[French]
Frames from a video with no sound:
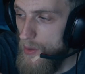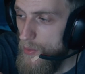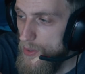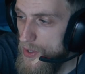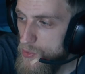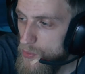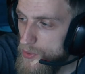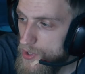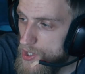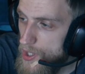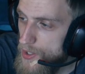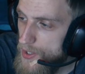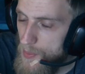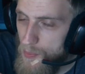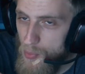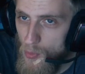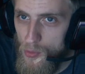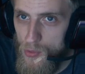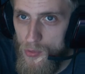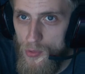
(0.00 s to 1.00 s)
Ah oui, ils ont déjà été
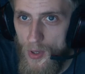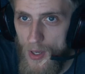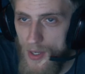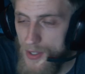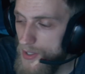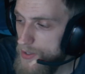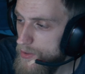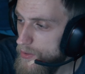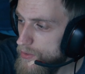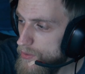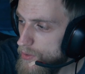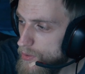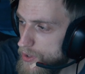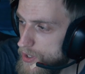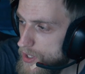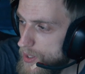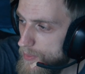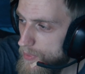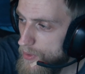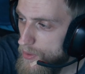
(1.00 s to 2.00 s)
pondus, là. Ils attendent
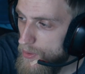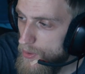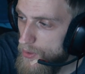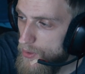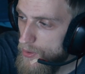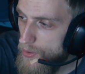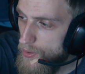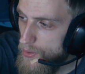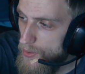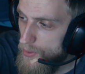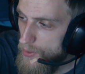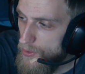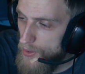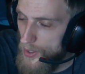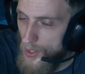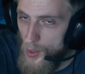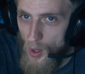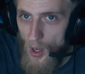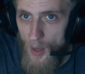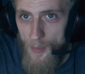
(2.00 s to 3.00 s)
tranquillement euh,
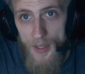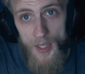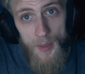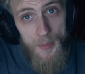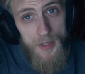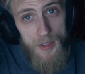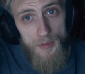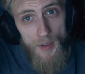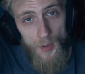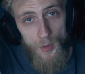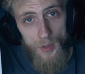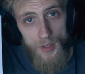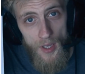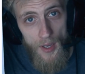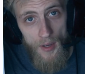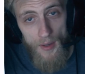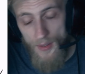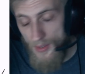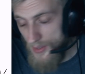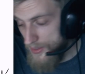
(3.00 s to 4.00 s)
qu'elle leur amène un petit verre de
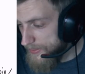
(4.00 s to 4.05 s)
terre.